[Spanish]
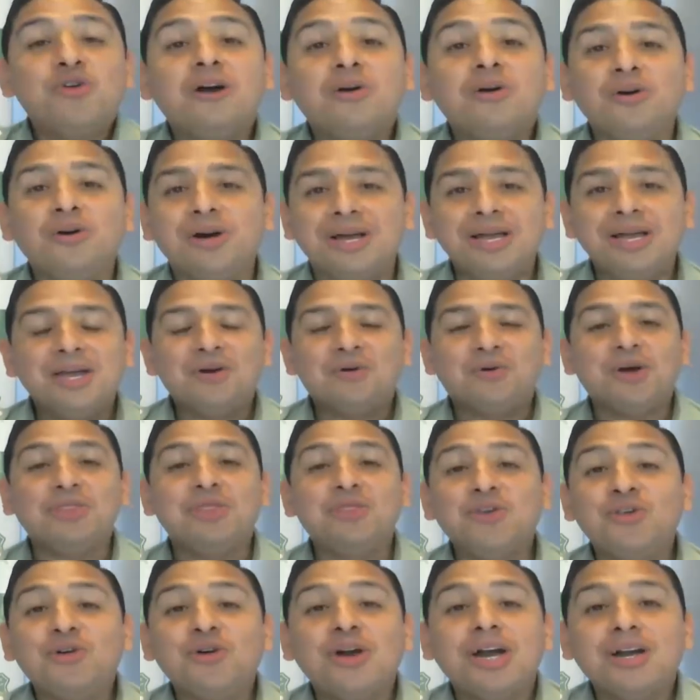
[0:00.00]
yo,
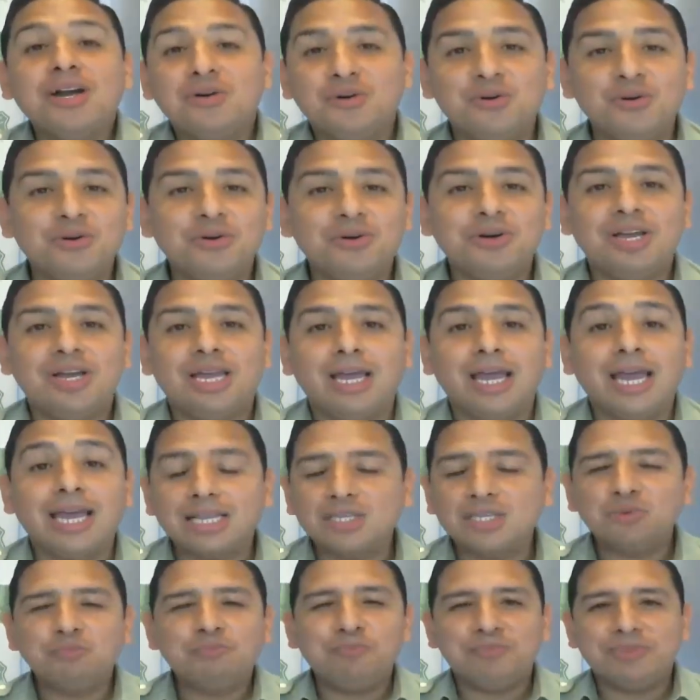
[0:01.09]
cuando yo hago, eh, es
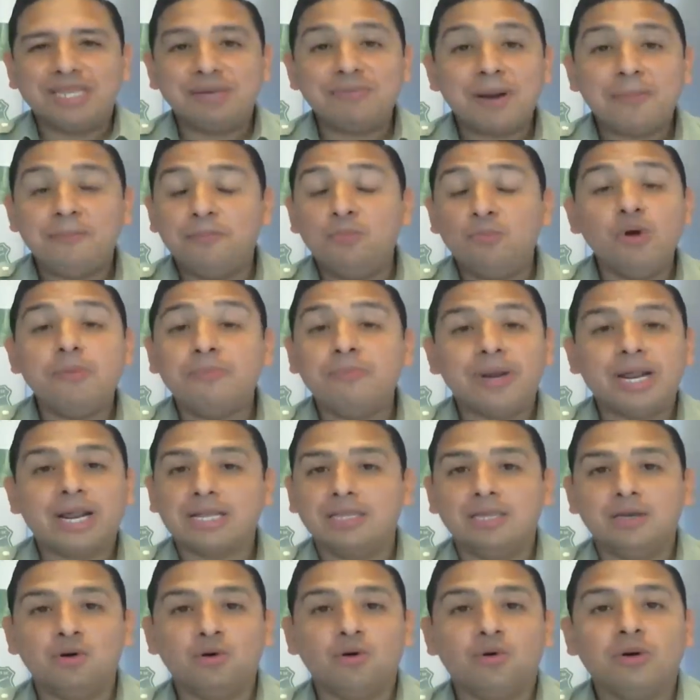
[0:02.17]
que son temas muy
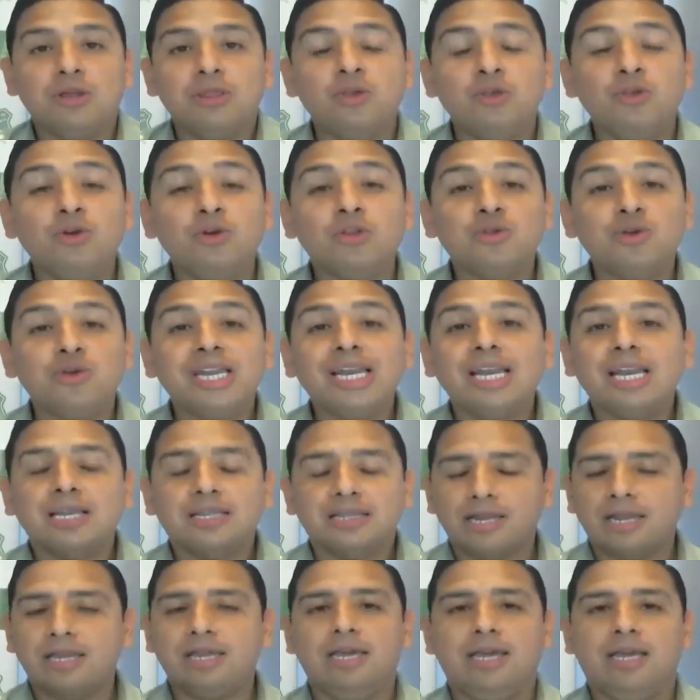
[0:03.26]
prácticos, cuando yo estoy en el
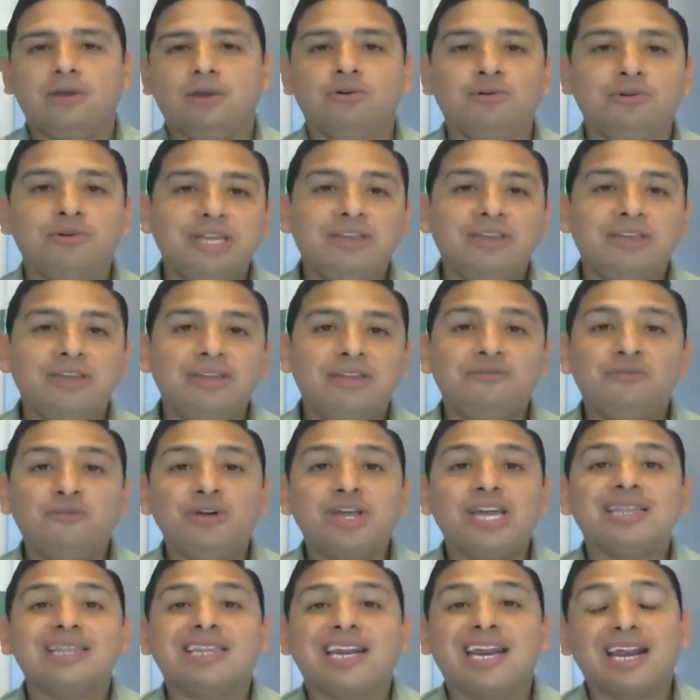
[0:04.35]
extranjero y voy a
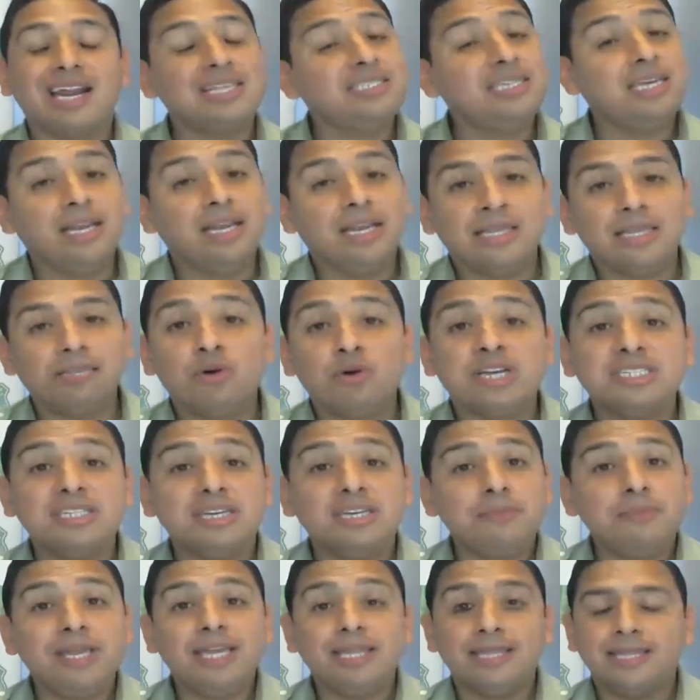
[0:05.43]
entrar a Chile, tengo que
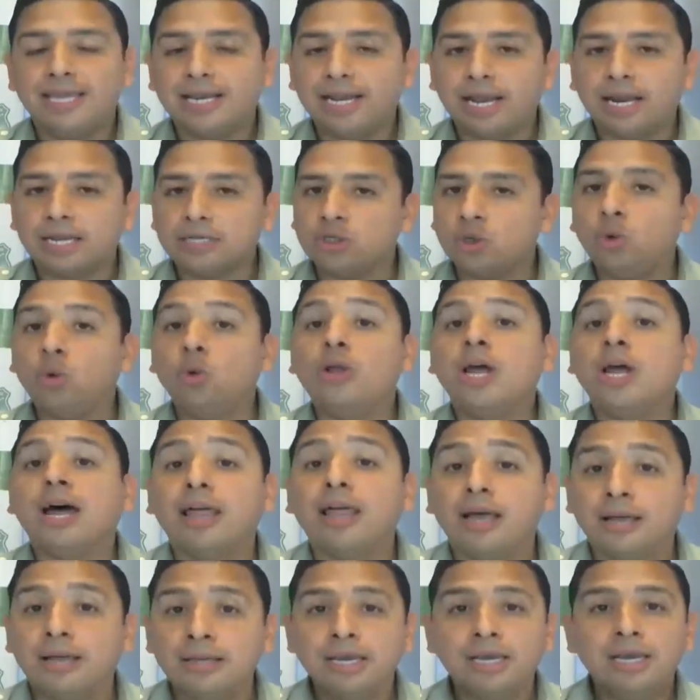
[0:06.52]
hacer mi declaración
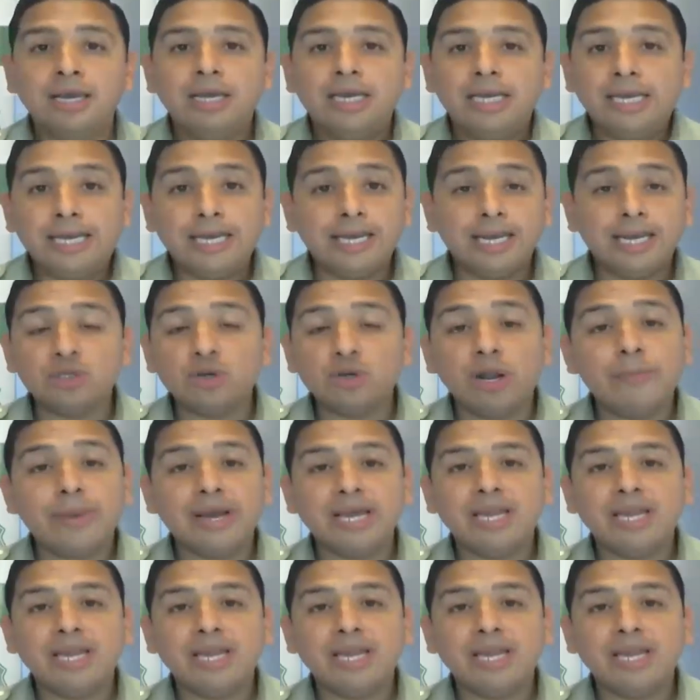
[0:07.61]
jurada. Ingreso a la